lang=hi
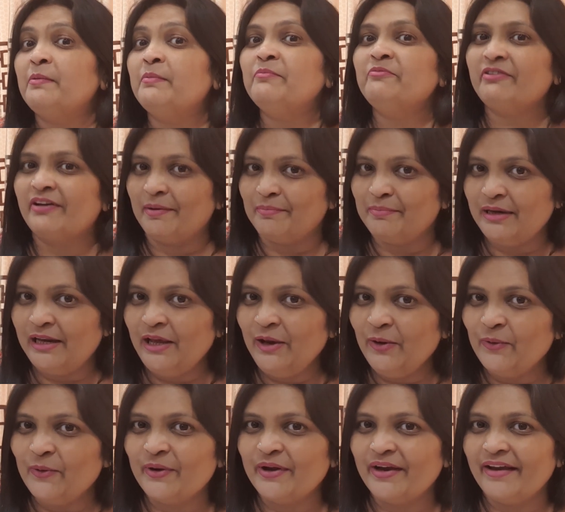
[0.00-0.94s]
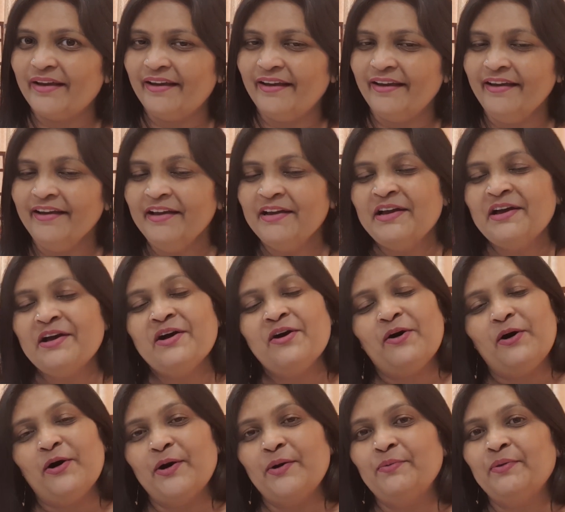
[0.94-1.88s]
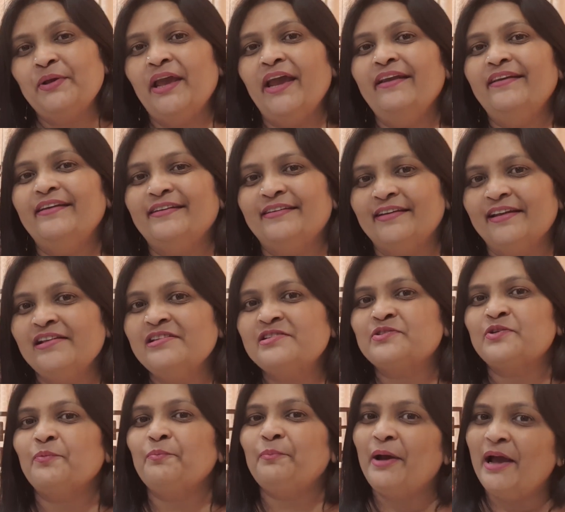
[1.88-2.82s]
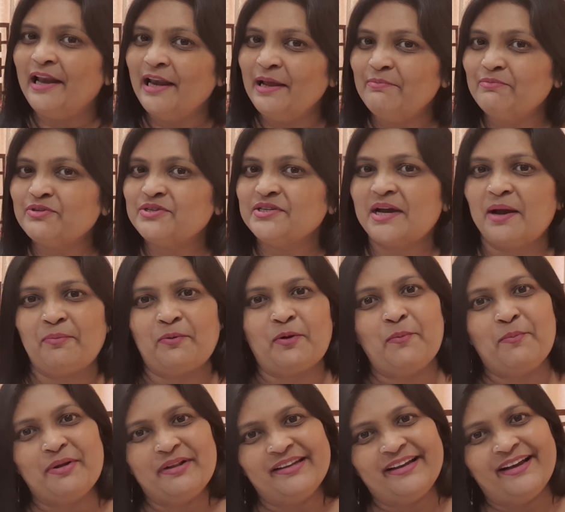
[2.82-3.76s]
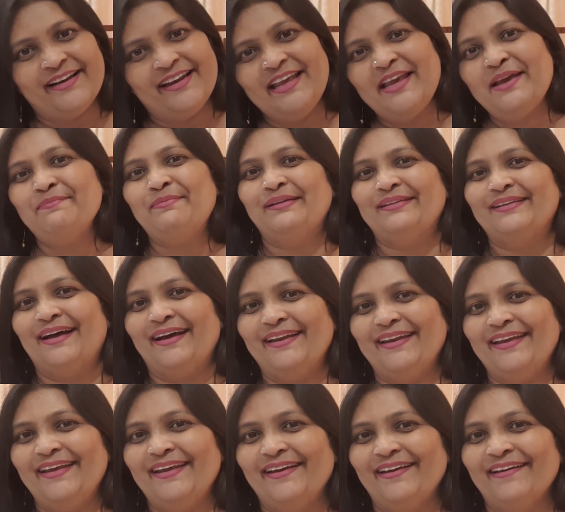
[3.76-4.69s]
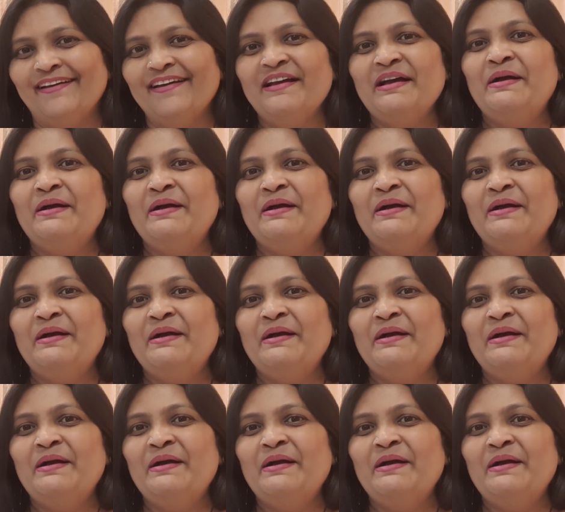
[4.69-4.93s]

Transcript: हम फैमिली हो गए हैं और ये डिटेल्स तो पहले मुझे आपको बतानी ही बतानी है